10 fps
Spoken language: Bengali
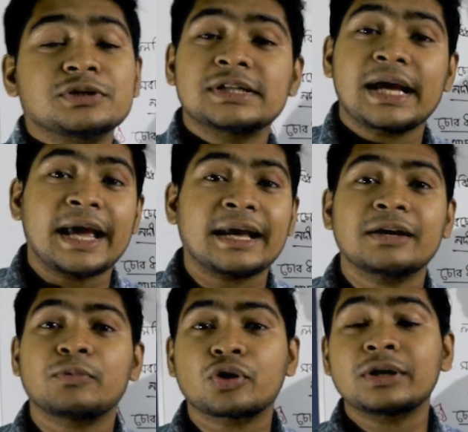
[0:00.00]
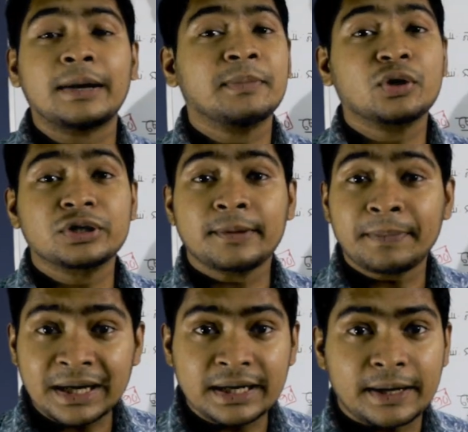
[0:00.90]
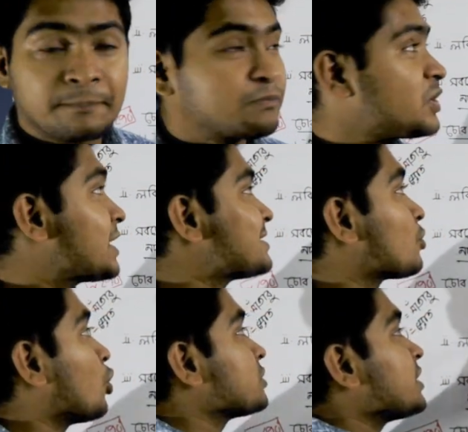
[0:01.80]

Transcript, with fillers: হচ্ছে একের বড় নাম্বার হইতে পারে না ঠিক আছে কজ